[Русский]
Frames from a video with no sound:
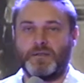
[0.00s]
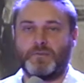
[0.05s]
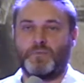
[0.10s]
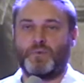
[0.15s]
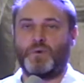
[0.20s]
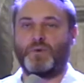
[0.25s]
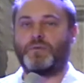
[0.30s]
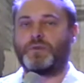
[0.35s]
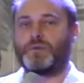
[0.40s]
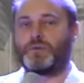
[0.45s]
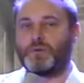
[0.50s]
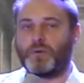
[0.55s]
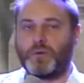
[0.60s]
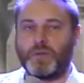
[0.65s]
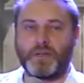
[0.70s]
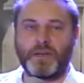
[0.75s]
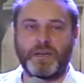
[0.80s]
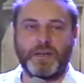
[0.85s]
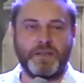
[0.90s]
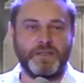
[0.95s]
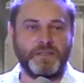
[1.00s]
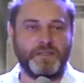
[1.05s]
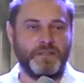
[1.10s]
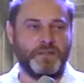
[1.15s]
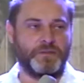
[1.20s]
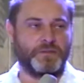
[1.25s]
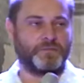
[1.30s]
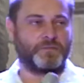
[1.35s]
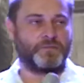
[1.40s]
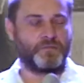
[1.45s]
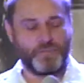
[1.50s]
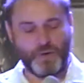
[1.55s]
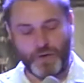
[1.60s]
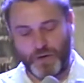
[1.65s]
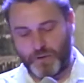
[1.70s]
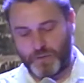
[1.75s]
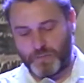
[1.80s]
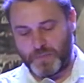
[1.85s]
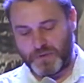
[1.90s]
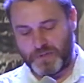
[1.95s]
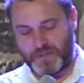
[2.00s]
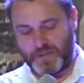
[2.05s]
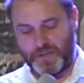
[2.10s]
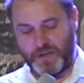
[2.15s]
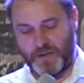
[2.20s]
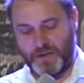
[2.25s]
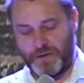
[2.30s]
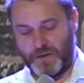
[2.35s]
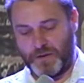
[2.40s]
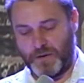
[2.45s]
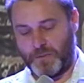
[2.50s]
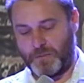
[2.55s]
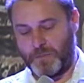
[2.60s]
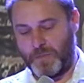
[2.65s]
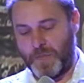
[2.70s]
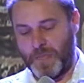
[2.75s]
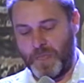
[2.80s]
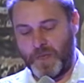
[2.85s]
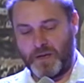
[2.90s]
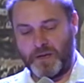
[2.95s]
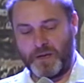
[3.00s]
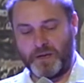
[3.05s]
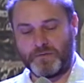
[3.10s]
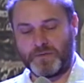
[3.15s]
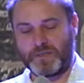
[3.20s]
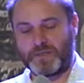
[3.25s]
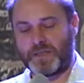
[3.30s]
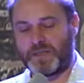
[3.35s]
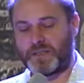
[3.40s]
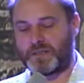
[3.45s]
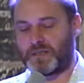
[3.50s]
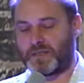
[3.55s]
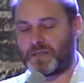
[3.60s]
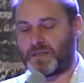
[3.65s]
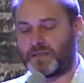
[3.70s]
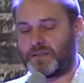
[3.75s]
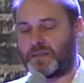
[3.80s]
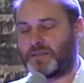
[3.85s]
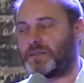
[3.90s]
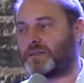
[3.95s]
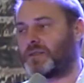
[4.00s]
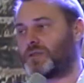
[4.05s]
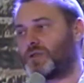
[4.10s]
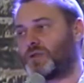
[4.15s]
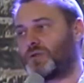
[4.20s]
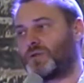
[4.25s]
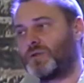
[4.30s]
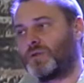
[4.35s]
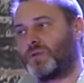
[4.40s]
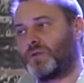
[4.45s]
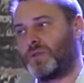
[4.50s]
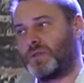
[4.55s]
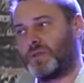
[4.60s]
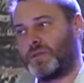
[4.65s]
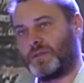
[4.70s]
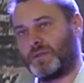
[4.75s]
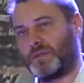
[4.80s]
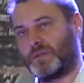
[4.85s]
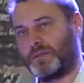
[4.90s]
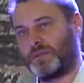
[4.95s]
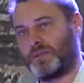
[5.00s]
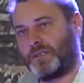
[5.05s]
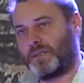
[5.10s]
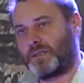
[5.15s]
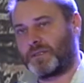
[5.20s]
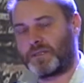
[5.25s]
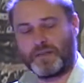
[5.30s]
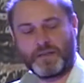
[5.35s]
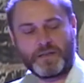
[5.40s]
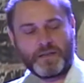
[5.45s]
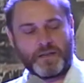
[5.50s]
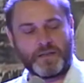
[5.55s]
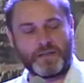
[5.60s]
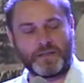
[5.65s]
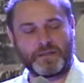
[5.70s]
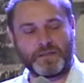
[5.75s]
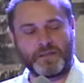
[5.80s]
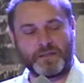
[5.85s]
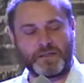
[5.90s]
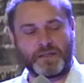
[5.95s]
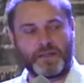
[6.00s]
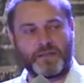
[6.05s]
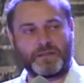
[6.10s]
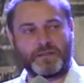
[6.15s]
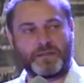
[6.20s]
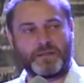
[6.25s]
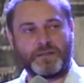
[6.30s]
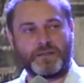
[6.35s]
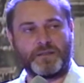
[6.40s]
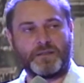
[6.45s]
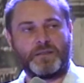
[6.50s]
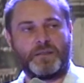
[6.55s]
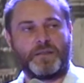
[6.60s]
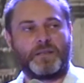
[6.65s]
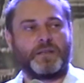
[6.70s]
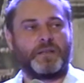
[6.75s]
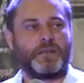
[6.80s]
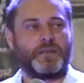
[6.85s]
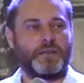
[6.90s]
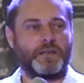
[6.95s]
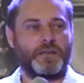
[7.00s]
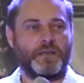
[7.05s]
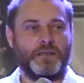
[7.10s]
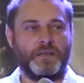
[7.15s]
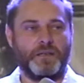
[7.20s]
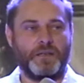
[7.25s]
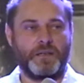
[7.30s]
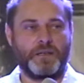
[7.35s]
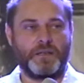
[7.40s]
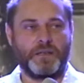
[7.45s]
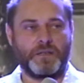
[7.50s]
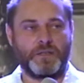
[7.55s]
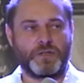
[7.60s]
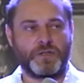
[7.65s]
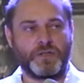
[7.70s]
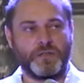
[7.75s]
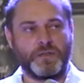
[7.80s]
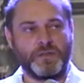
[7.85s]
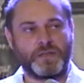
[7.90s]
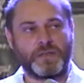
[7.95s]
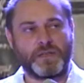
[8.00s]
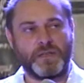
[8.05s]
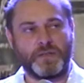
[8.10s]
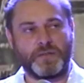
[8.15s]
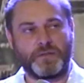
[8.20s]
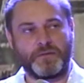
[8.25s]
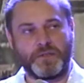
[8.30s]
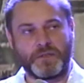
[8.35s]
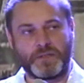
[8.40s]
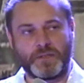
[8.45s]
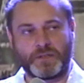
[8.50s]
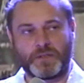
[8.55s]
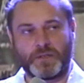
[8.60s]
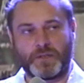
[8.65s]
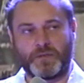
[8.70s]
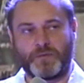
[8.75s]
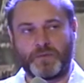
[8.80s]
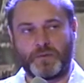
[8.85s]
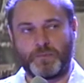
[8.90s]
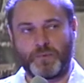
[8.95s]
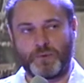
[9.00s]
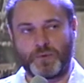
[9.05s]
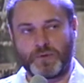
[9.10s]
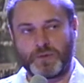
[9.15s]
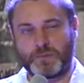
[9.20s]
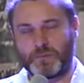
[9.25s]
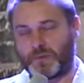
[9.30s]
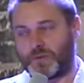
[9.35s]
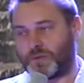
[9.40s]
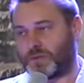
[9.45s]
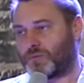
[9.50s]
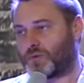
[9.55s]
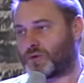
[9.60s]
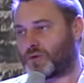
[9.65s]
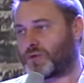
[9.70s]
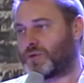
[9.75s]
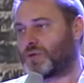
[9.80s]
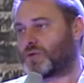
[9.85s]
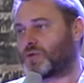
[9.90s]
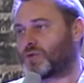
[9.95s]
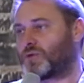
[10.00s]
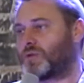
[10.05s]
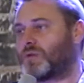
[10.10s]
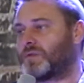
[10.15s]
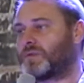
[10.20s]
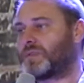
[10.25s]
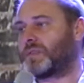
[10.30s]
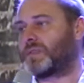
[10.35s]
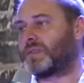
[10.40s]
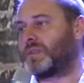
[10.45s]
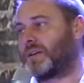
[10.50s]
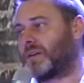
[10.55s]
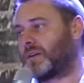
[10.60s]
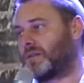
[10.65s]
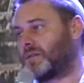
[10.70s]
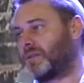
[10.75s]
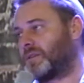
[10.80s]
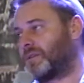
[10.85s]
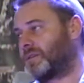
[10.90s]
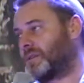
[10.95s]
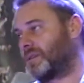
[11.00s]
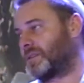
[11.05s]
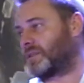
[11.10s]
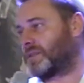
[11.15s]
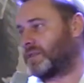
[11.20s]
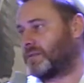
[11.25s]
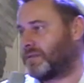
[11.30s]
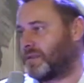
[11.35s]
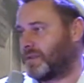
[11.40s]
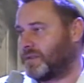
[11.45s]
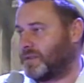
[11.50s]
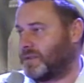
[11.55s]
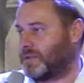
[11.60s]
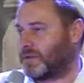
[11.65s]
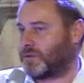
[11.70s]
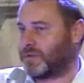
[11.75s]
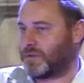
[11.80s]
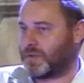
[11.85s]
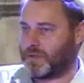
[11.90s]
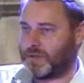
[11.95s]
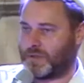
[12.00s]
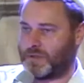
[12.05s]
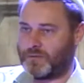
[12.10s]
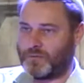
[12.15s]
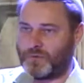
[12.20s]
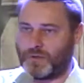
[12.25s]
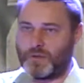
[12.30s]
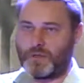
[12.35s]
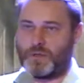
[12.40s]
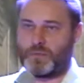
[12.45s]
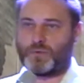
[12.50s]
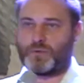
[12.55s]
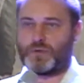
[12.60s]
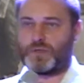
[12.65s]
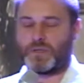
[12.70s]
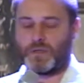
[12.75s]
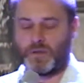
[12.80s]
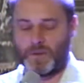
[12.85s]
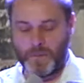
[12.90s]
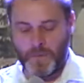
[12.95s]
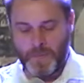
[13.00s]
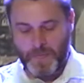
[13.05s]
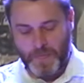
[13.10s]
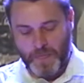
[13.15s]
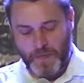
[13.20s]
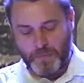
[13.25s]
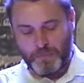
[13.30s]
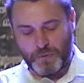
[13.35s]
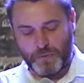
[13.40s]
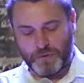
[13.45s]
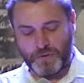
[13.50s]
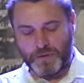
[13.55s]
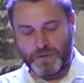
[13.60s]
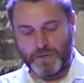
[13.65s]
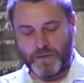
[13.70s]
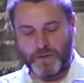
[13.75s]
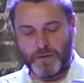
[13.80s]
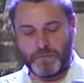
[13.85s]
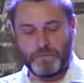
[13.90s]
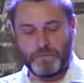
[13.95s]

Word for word: повод только один – прелюбодеяние. И вы знаете, когда-то еще э, несколько лет назад – Э, я решил исследовать этот вопрос, потому что Ишуа всегда говорил на основании Торы. Сегодня я просто дополнительно